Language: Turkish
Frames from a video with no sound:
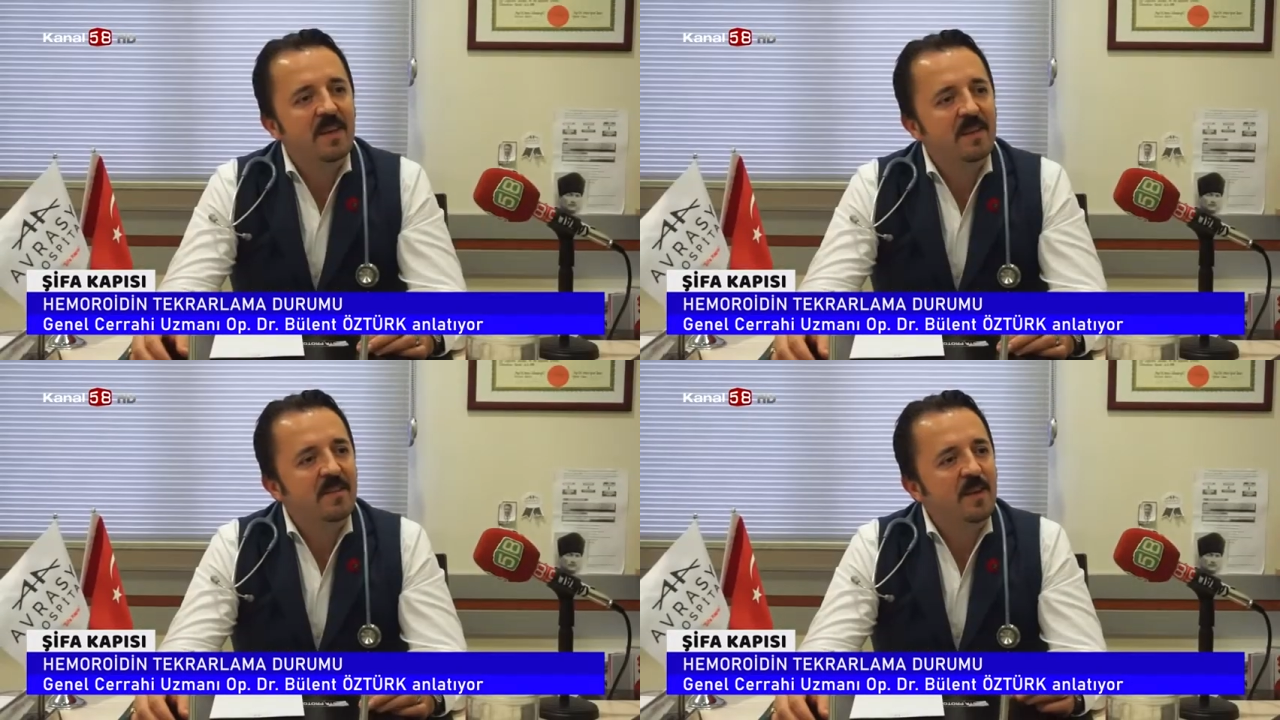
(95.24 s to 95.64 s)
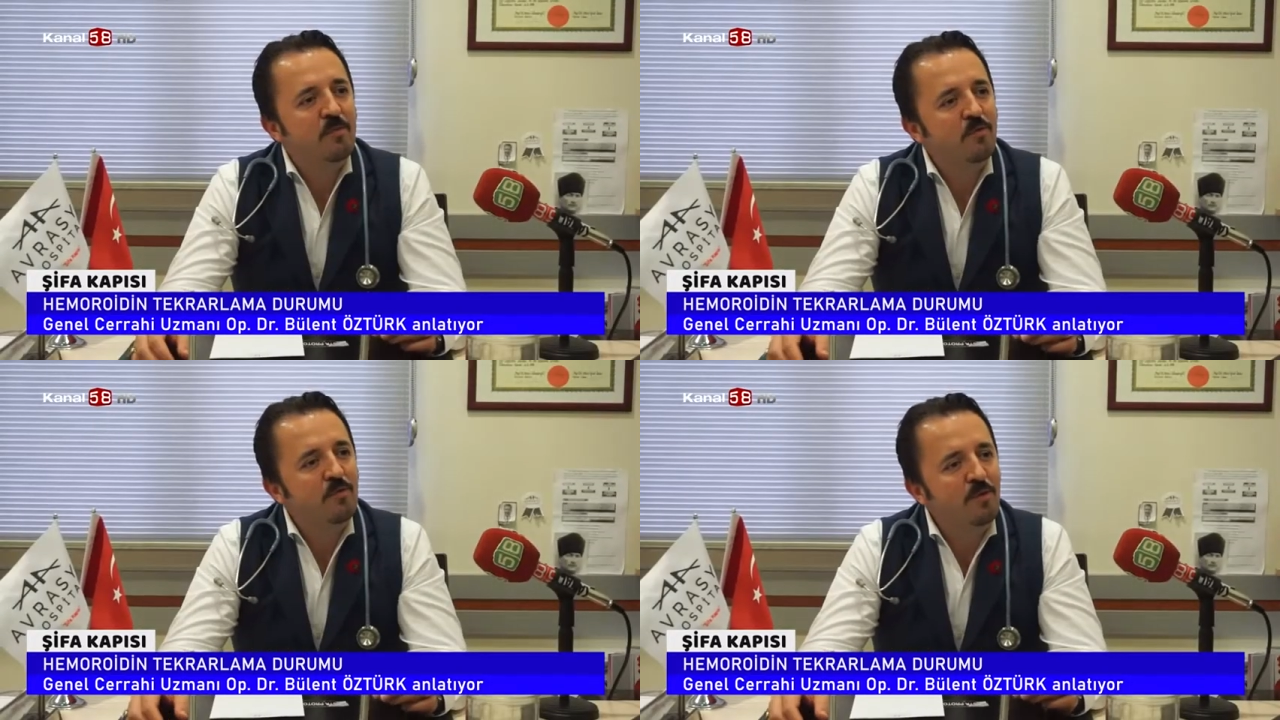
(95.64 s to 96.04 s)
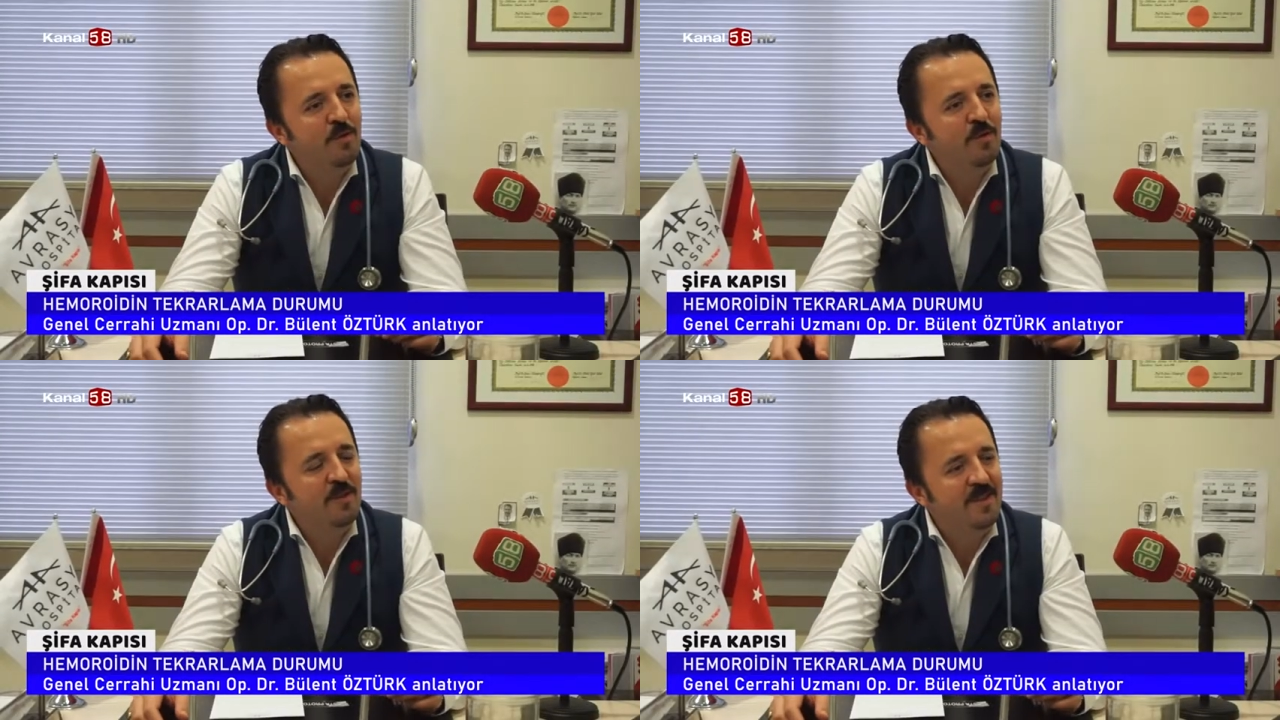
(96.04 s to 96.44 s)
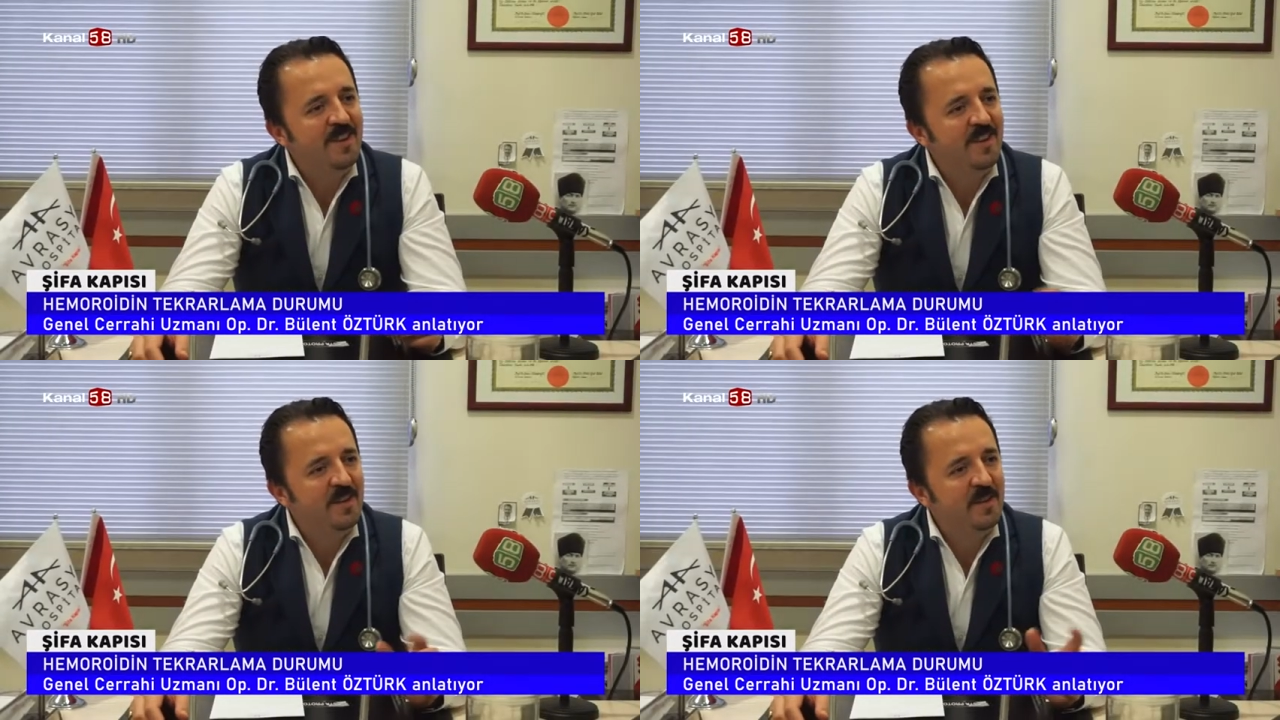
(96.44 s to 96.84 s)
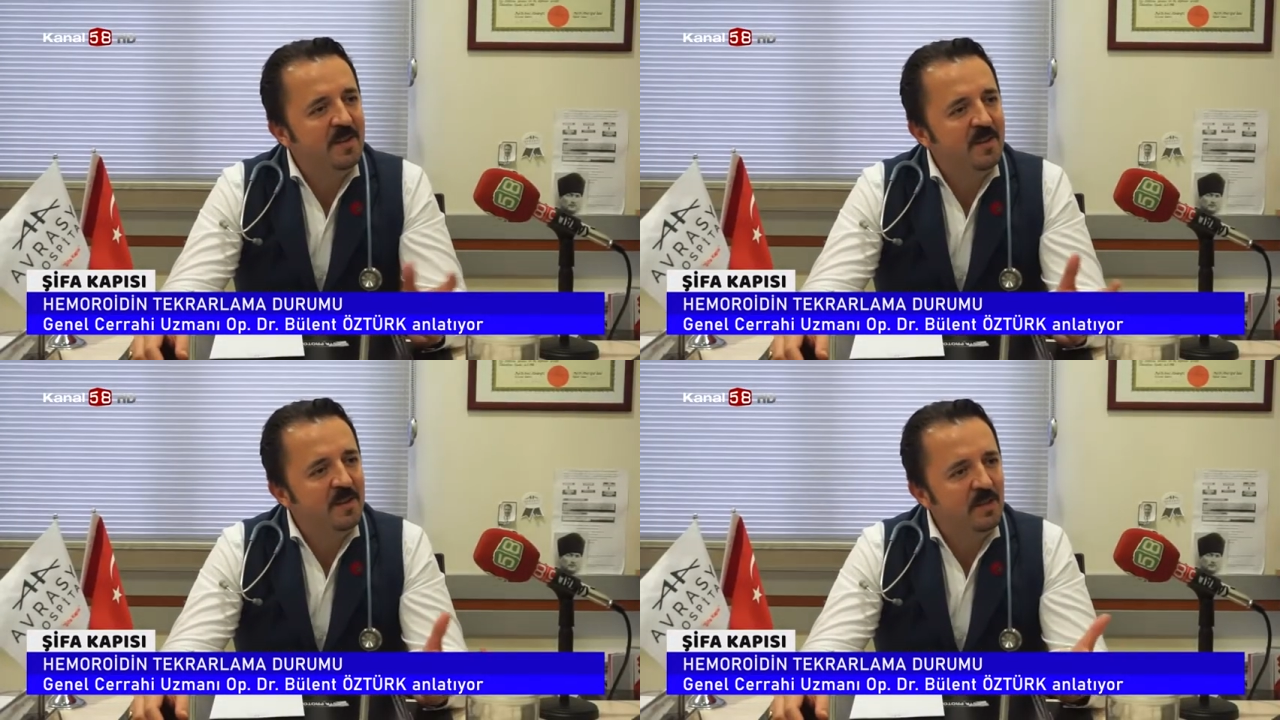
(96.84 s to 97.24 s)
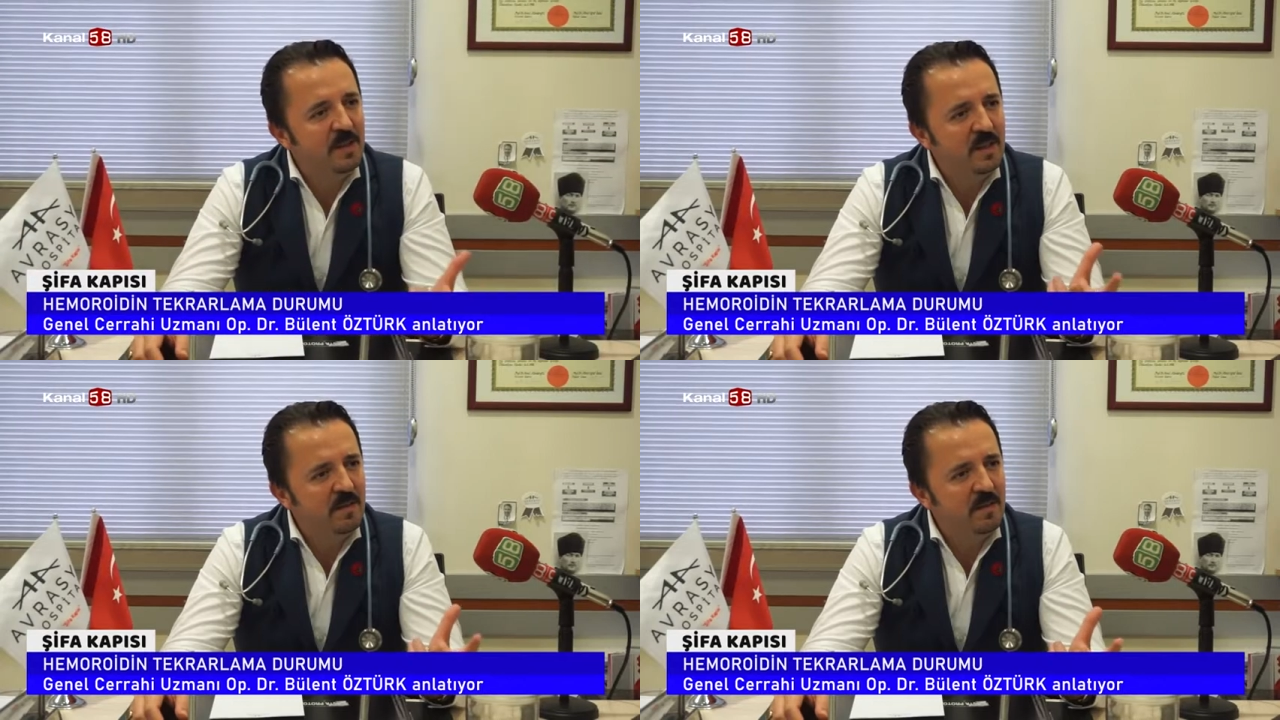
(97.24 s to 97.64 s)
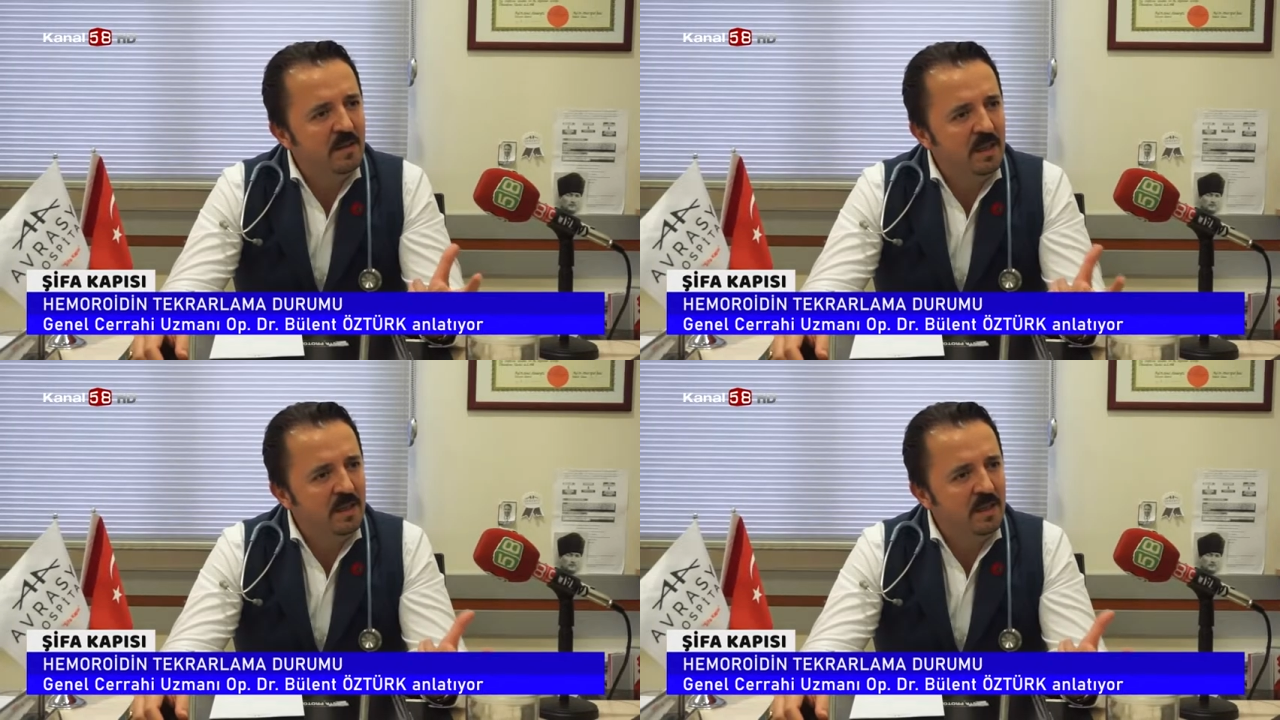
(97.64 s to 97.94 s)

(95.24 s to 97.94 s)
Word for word: Esam suyu e, nasıl